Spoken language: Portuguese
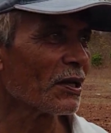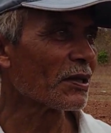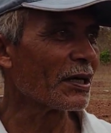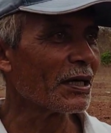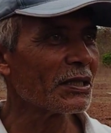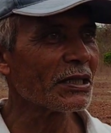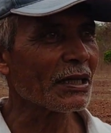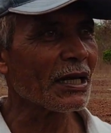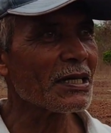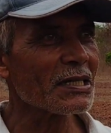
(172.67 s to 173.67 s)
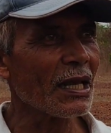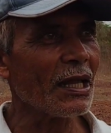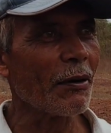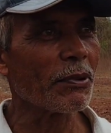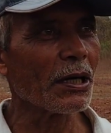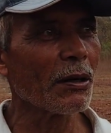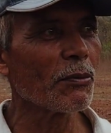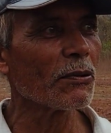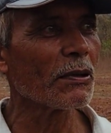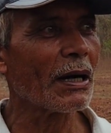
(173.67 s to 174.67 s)
que ele tem, já até
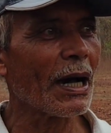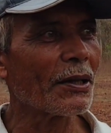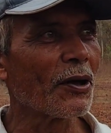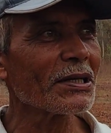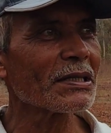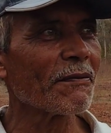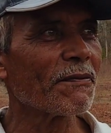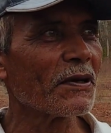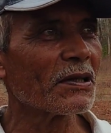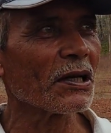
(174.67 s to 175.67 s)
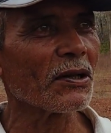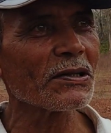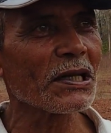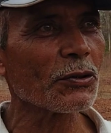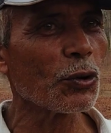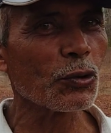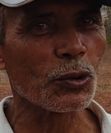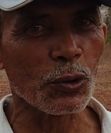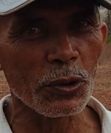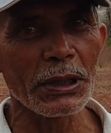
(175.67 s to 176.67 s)
celebramos a nossa vida, a nossa foi, agora
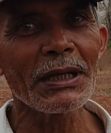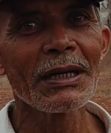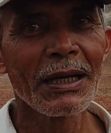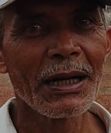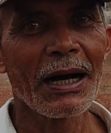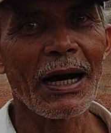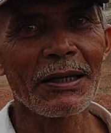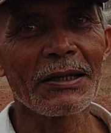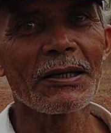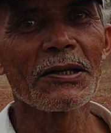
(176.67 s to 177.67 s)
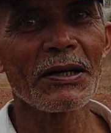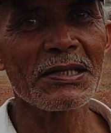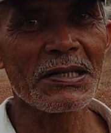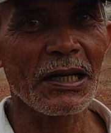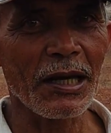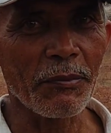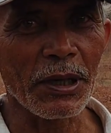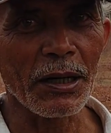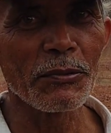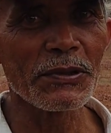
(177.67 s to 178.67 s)
cultura. Agora aqui, aqui agora, nós bom.
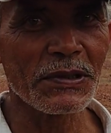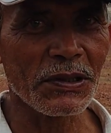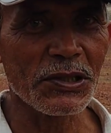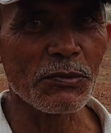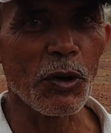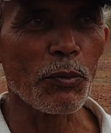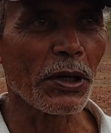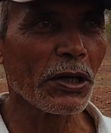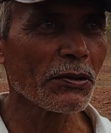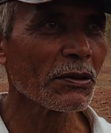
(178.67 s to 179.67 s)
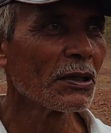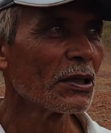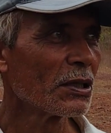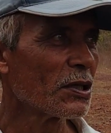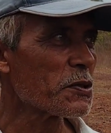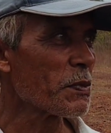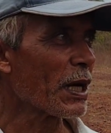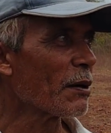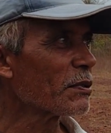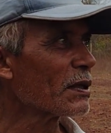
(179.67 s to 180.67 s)
celebramos foi, esse momento. E
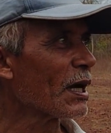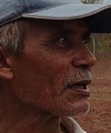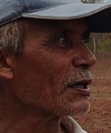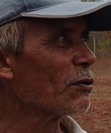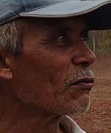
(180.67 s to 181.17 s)
esperamos que daqui a